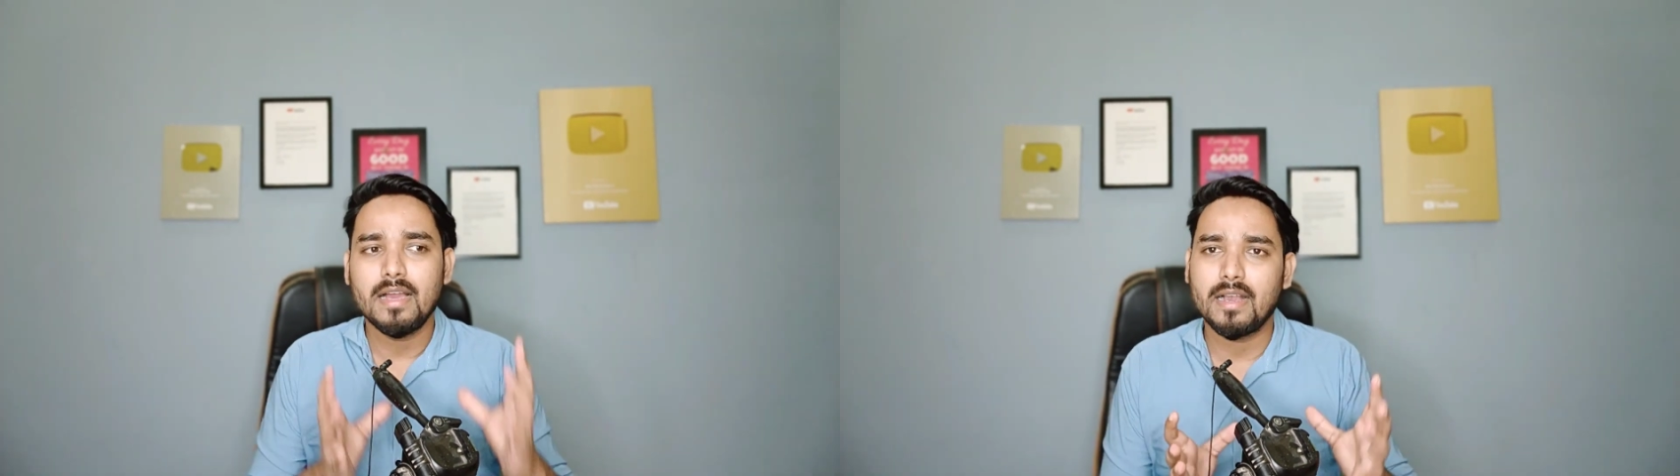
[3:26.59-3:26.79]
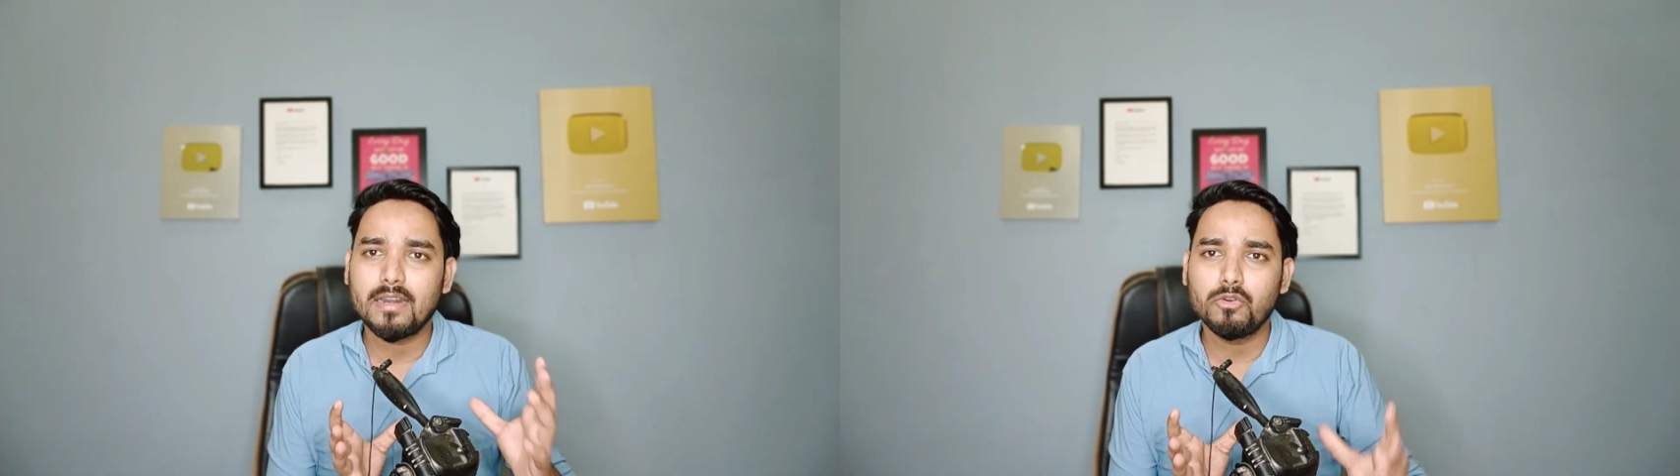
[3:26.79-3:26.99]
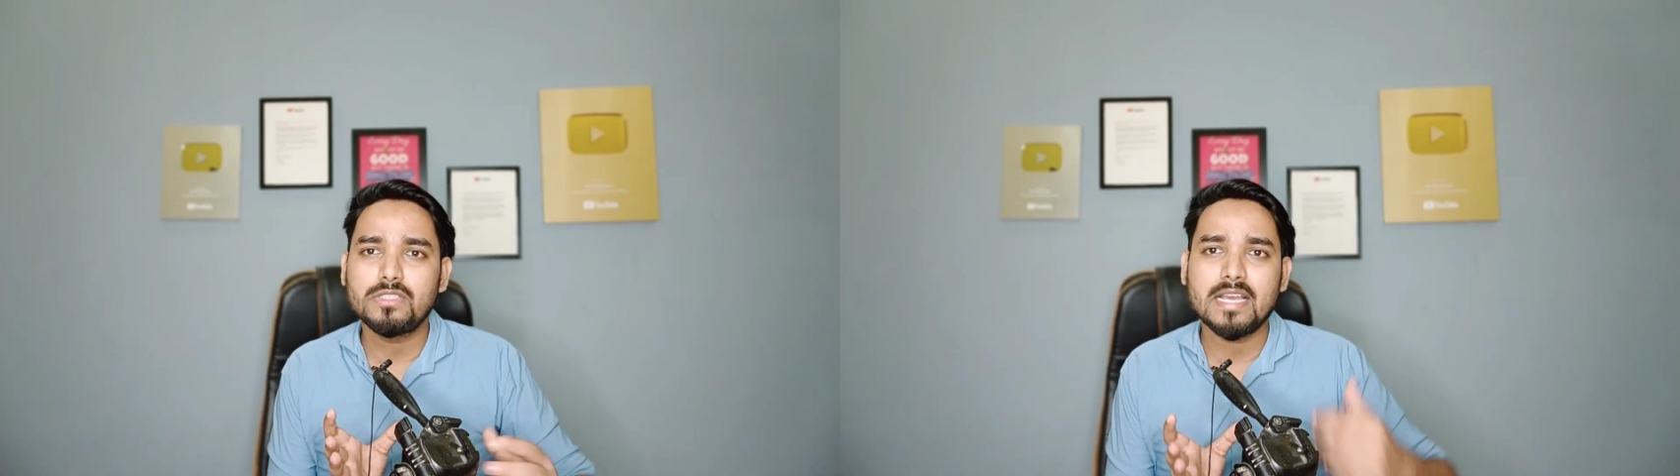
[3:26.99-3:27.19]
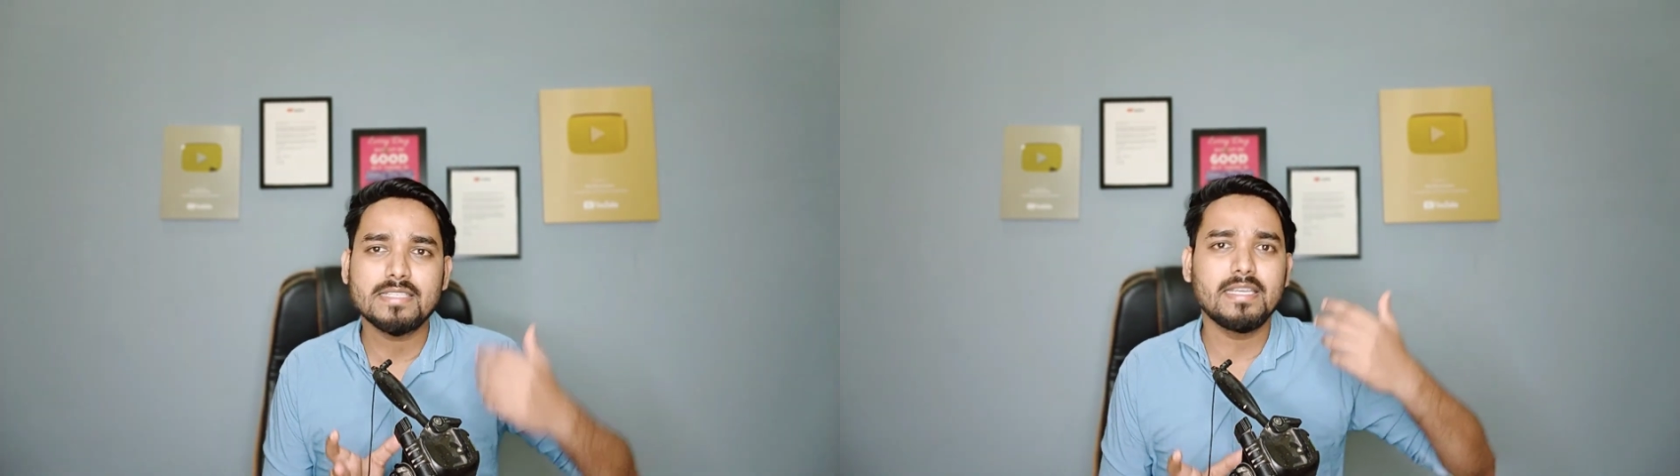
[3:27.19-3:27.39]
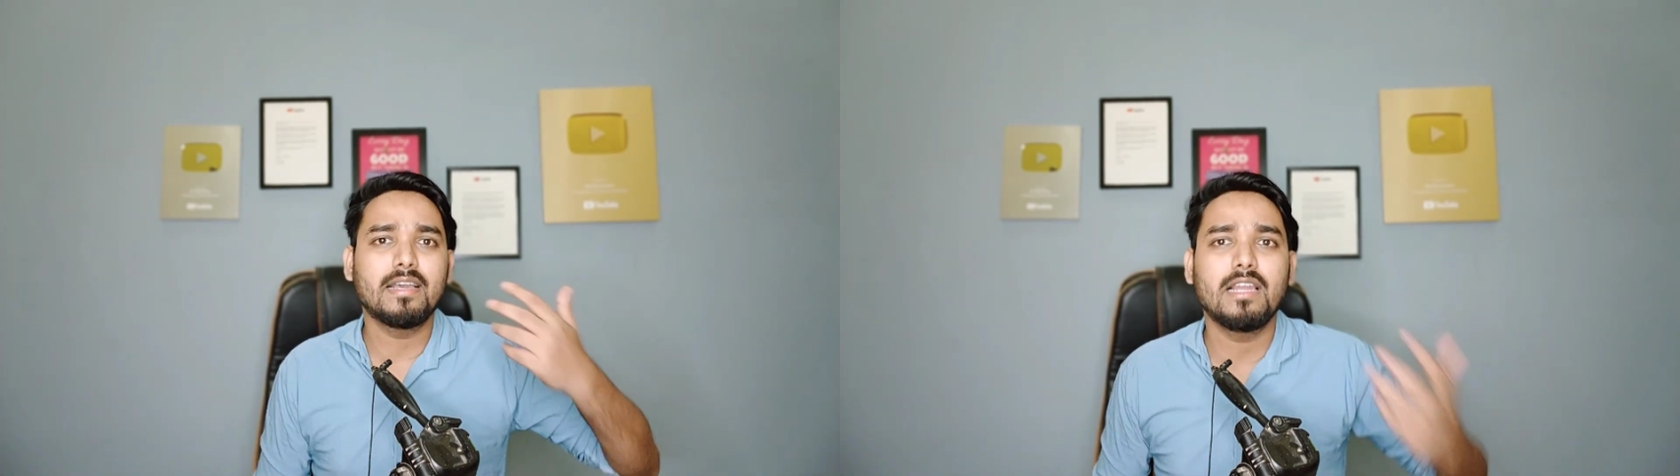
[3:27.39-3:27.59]
अगर कुछ
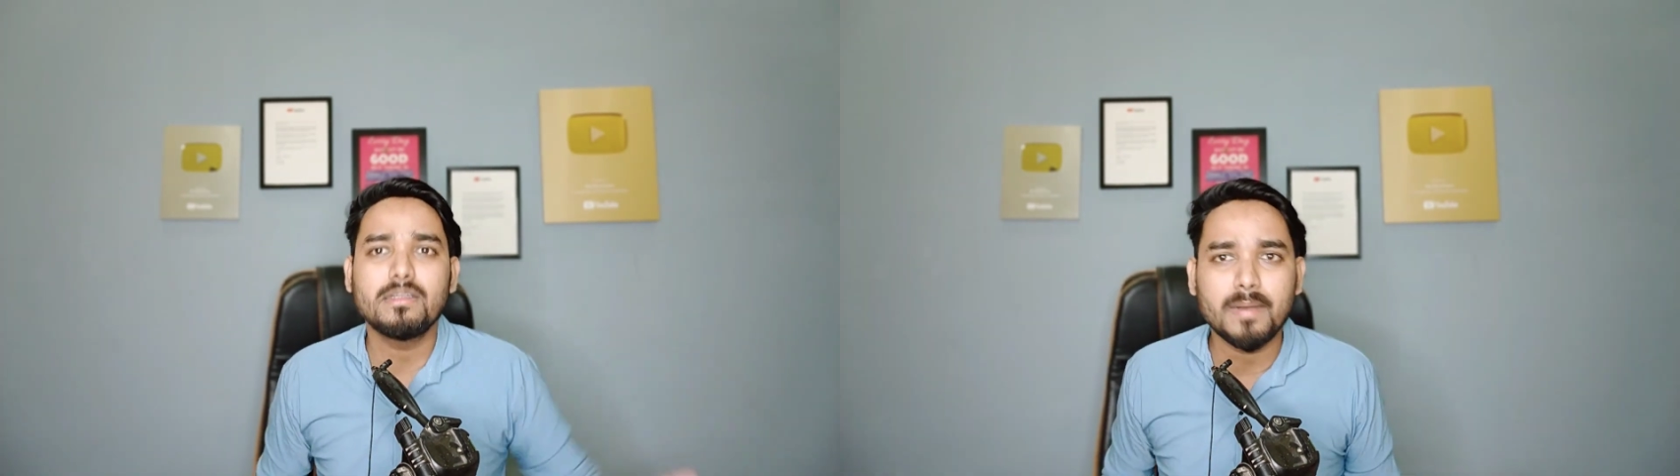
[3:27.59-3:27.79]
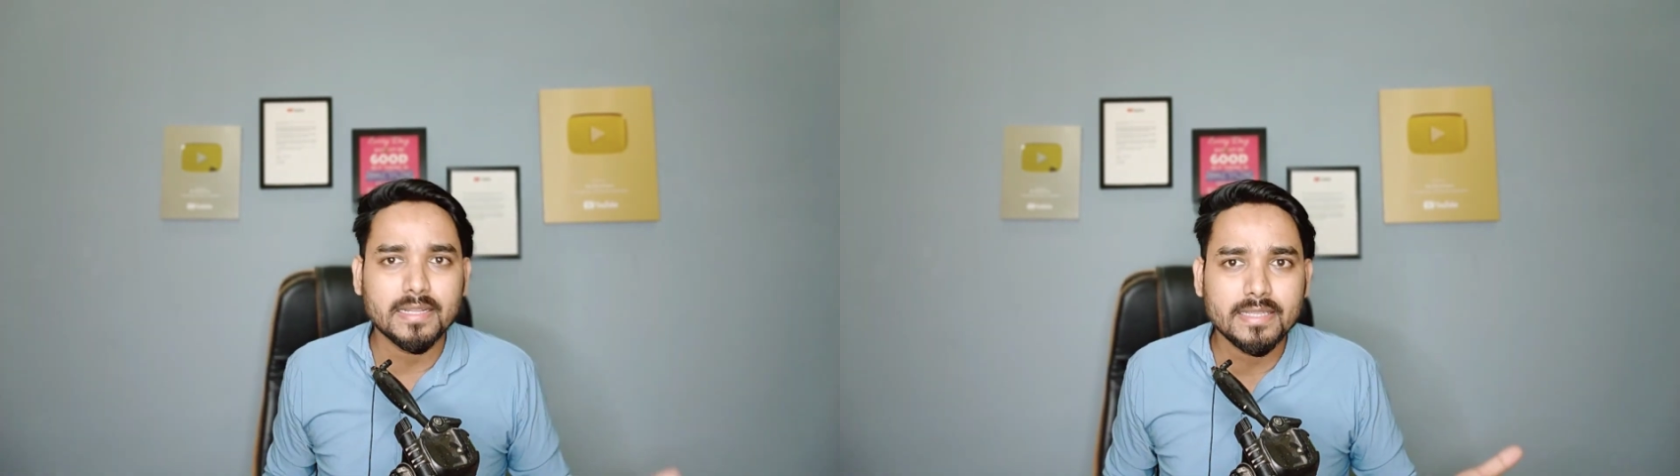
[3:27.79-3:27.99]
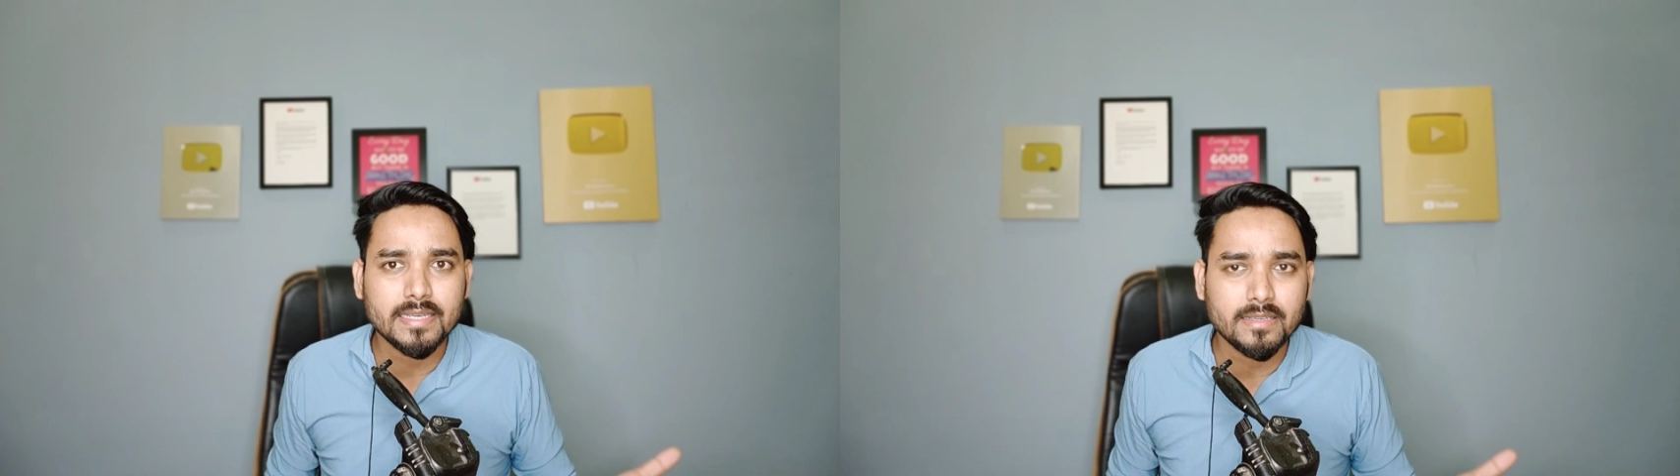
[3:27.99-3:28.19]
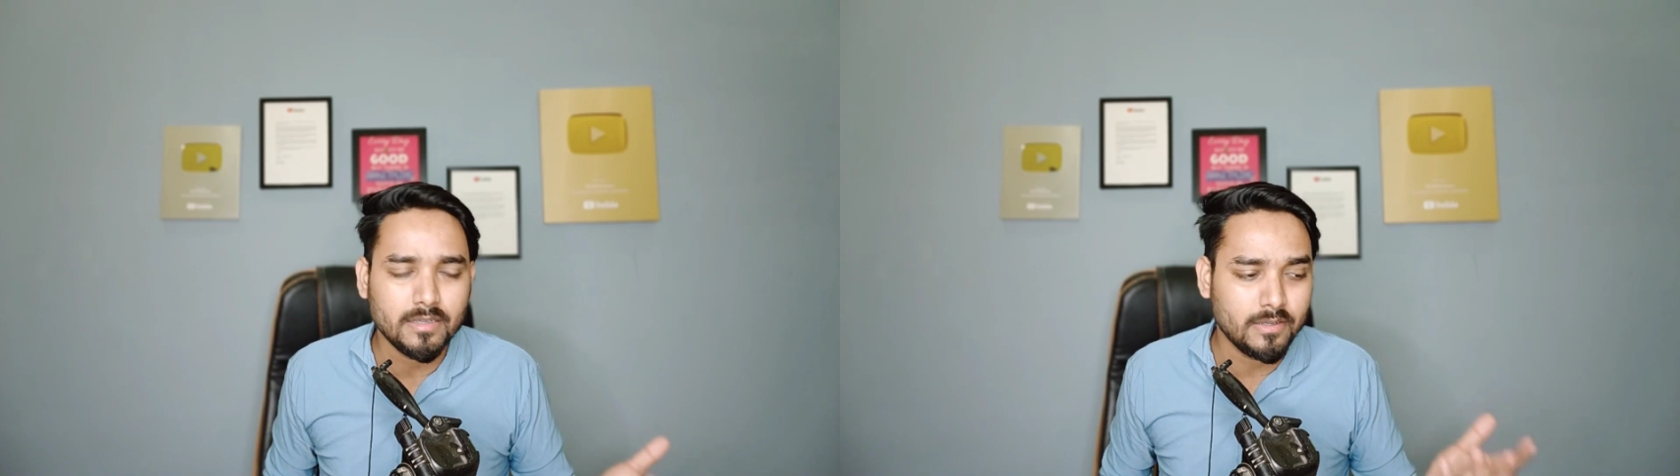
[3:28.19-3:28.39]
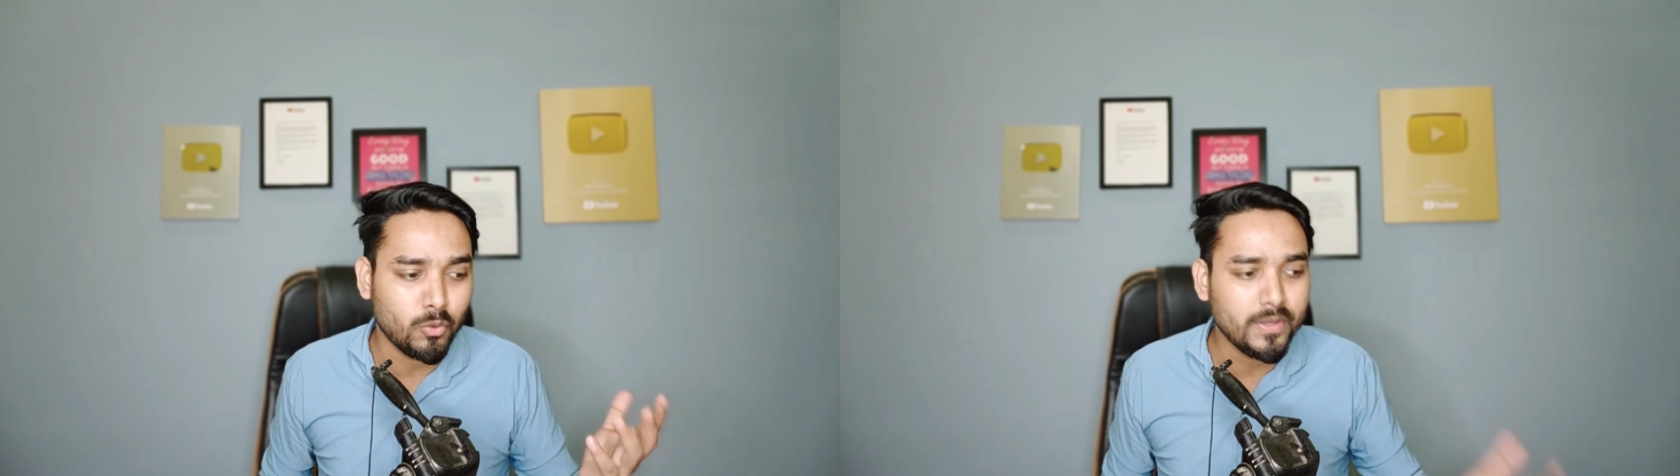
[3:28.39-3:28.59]
ऐसी गलत बातें की